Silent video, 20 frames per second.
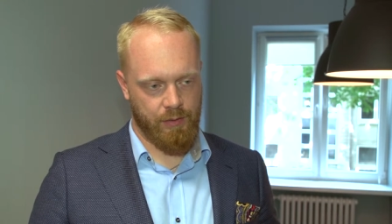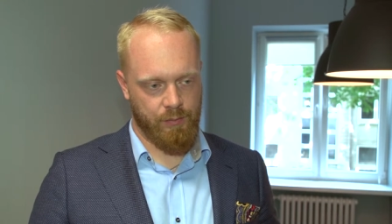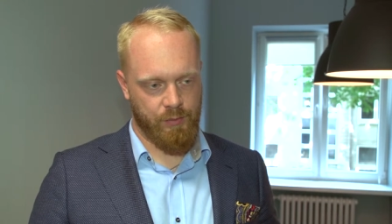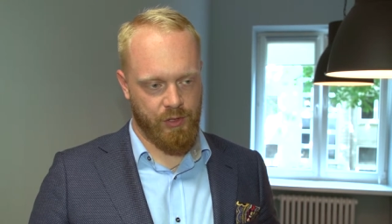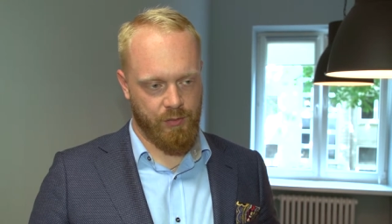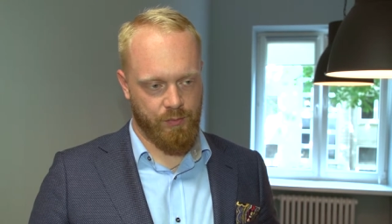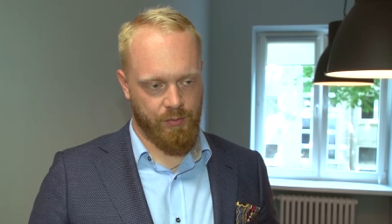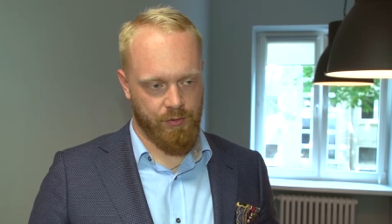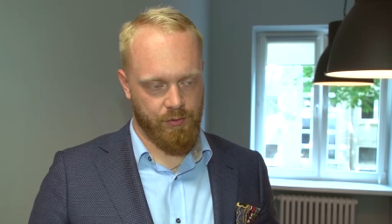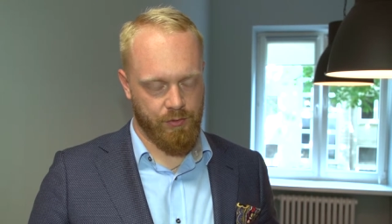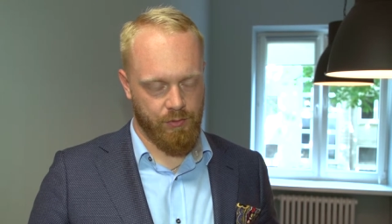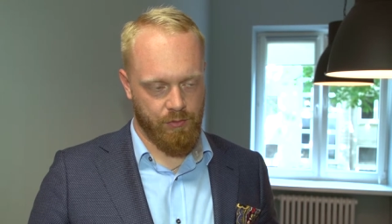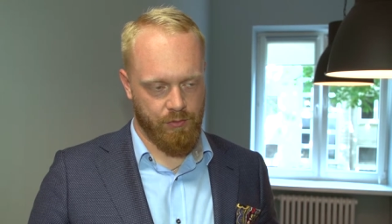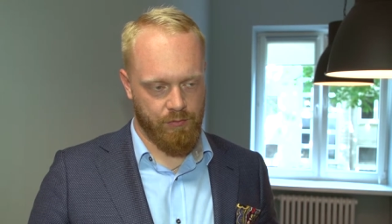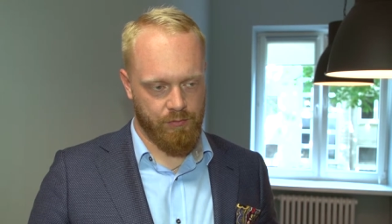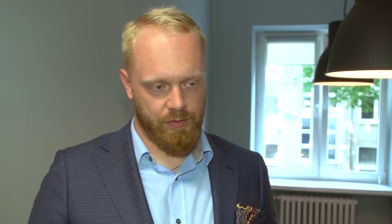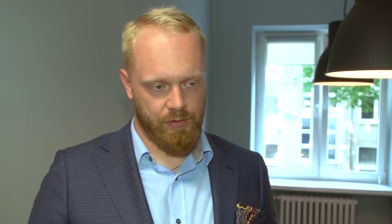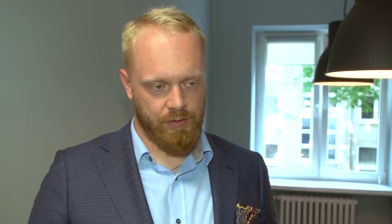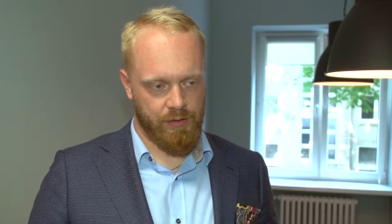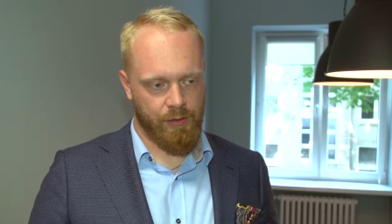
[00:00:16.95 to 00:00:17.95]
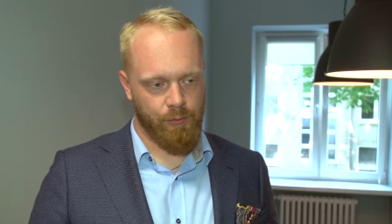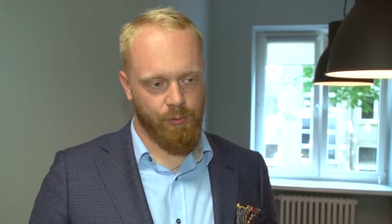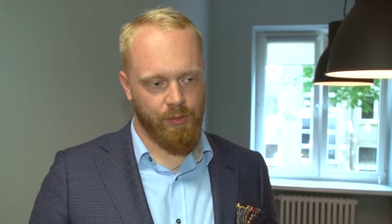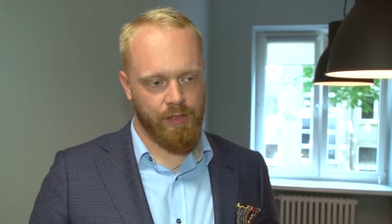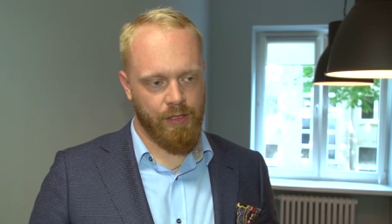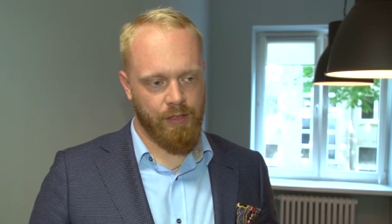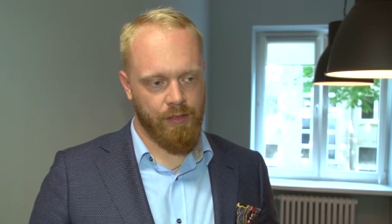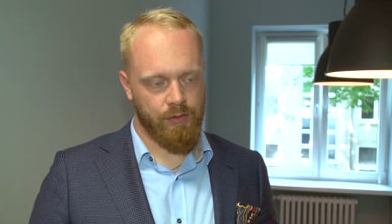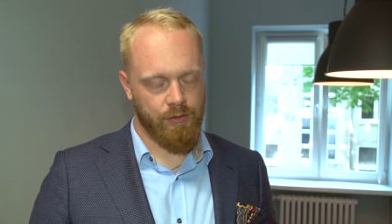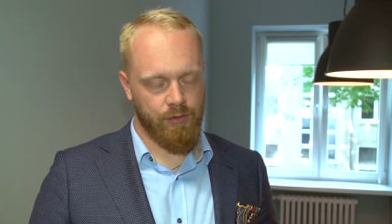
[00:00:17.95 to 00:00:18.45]
przepisów
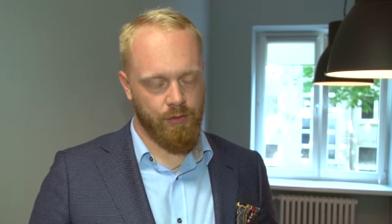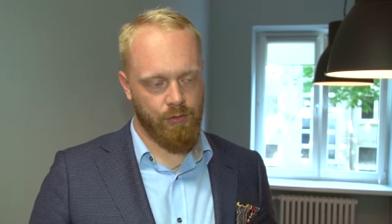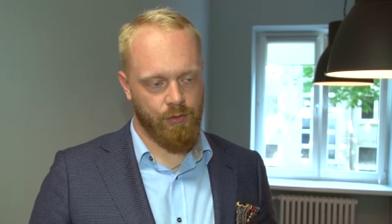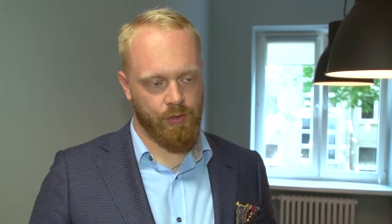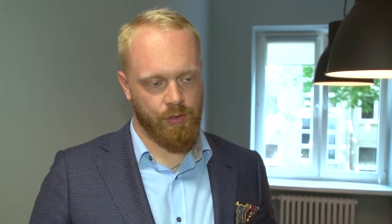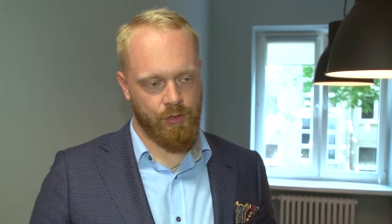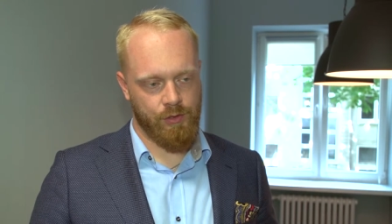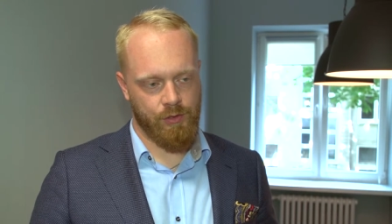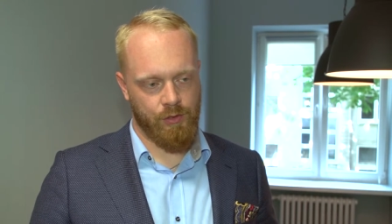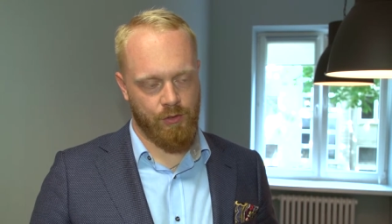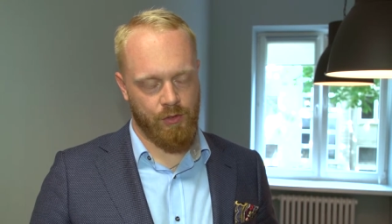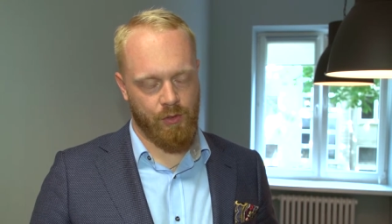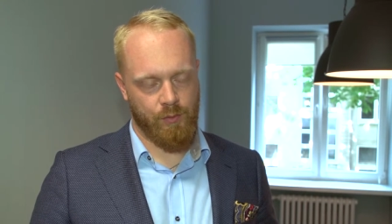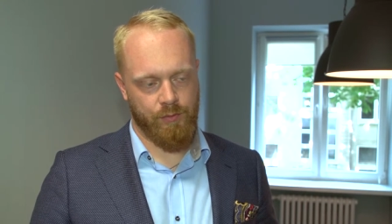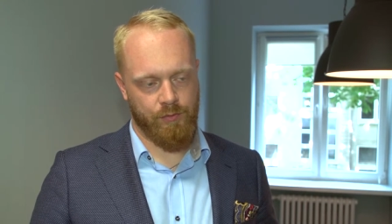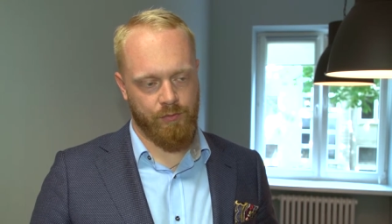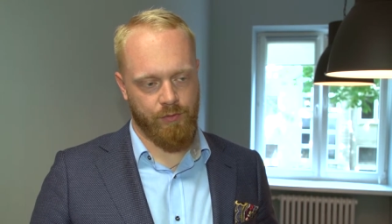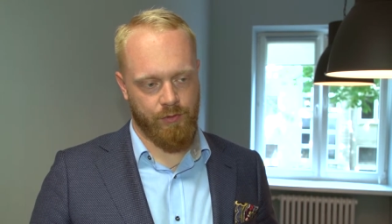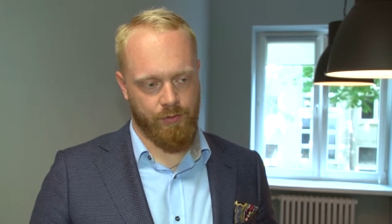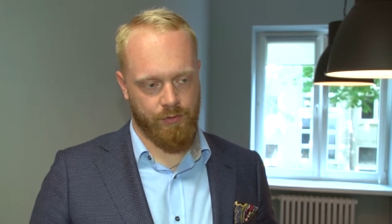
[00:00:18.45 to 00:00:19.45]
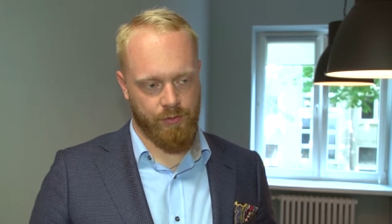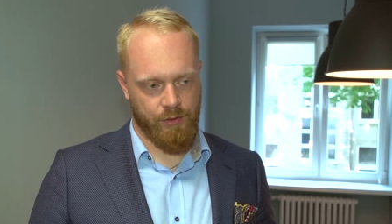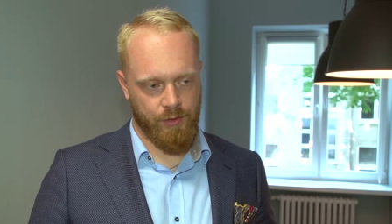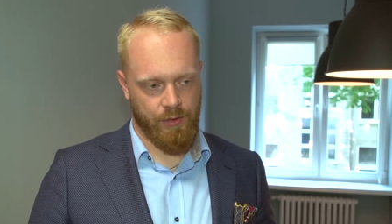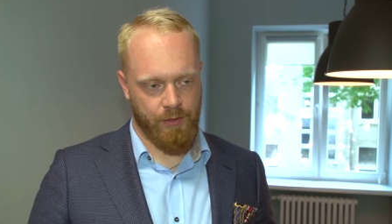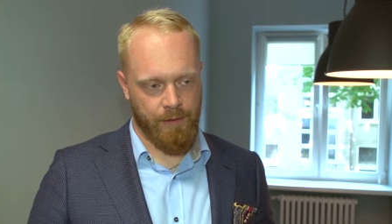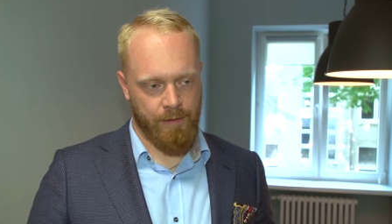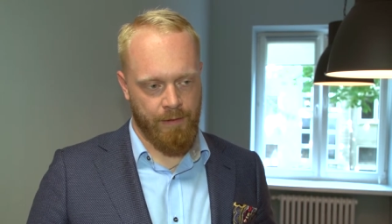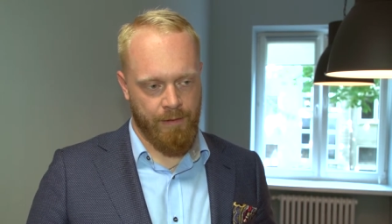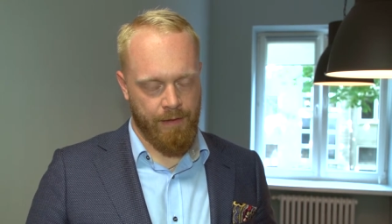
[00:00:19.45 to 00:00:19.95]
nakładane są określone
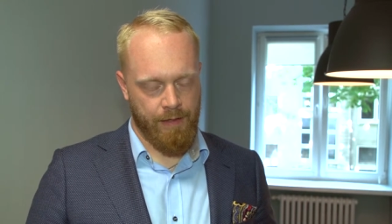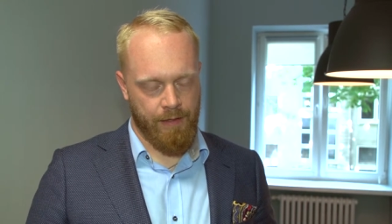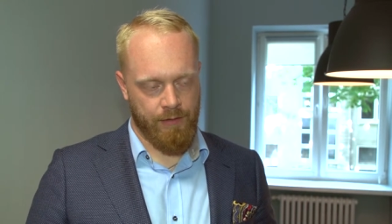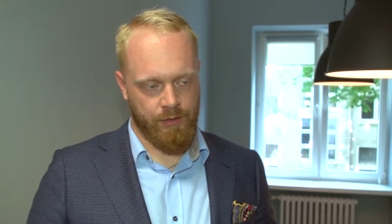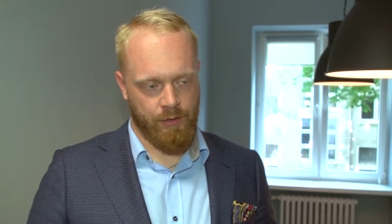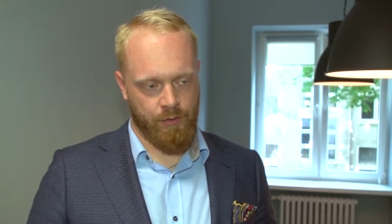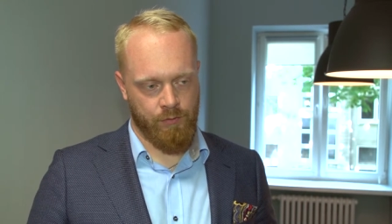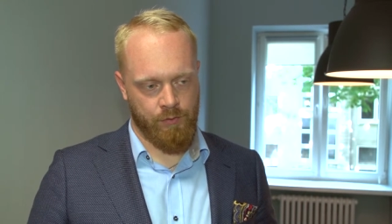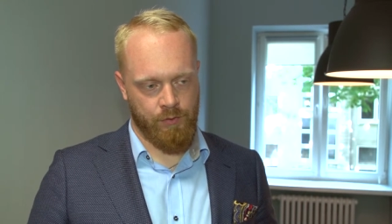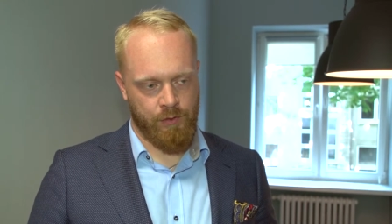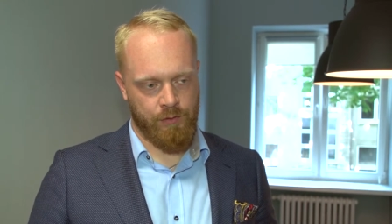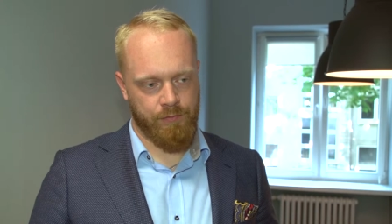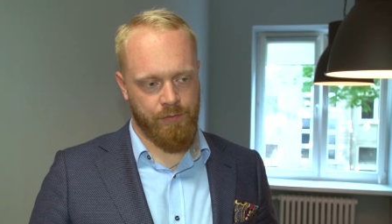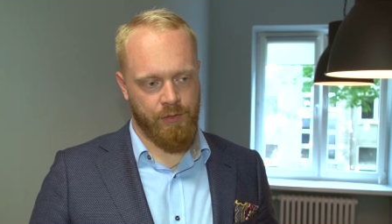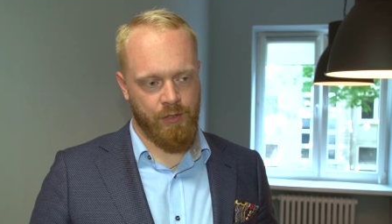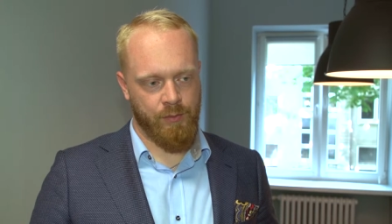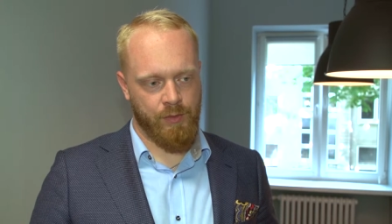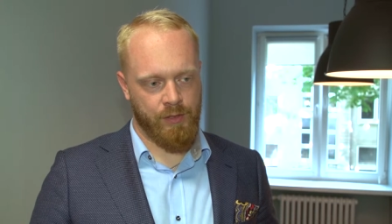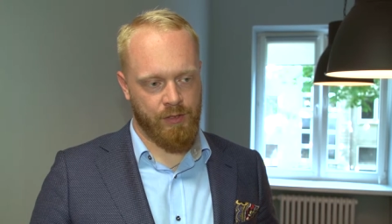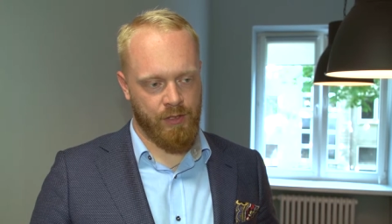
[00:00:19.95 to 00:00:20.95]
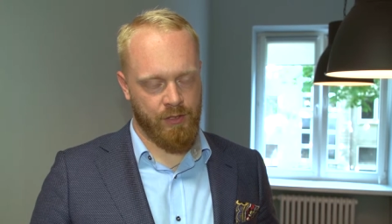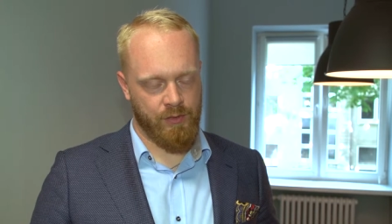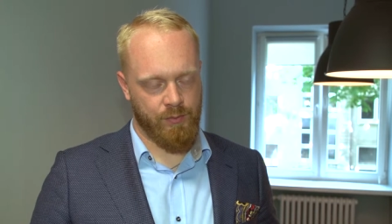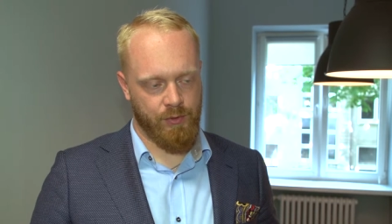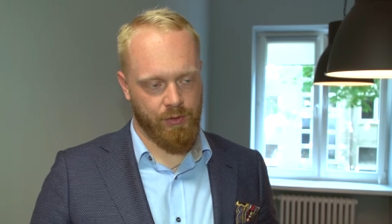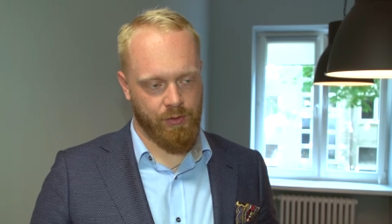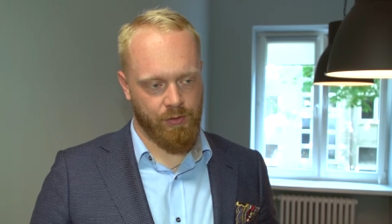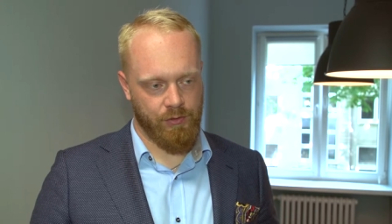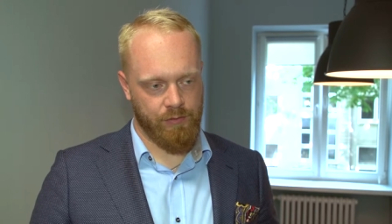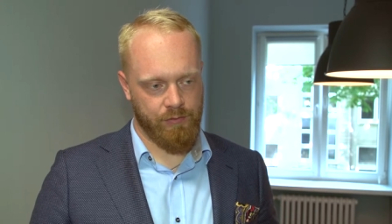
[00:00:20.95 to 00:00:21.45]
obowiązki zarówno na firmy
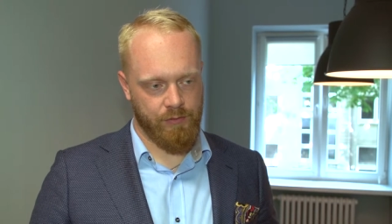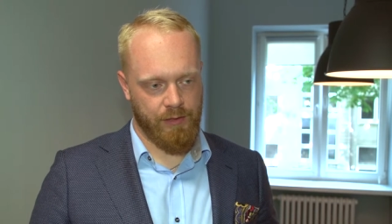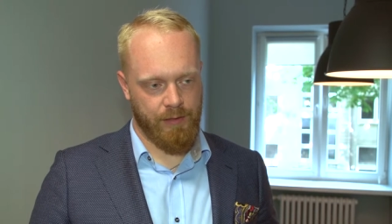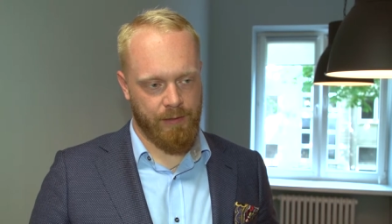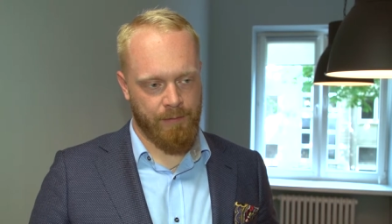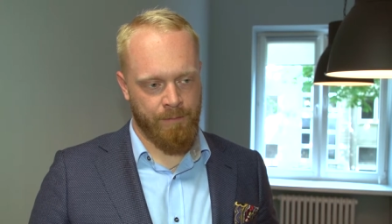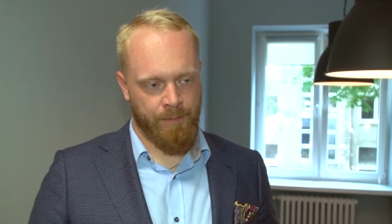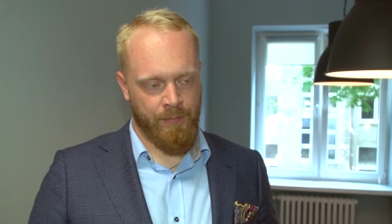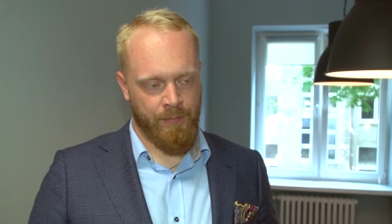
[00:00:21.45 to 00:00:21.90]
transportowe,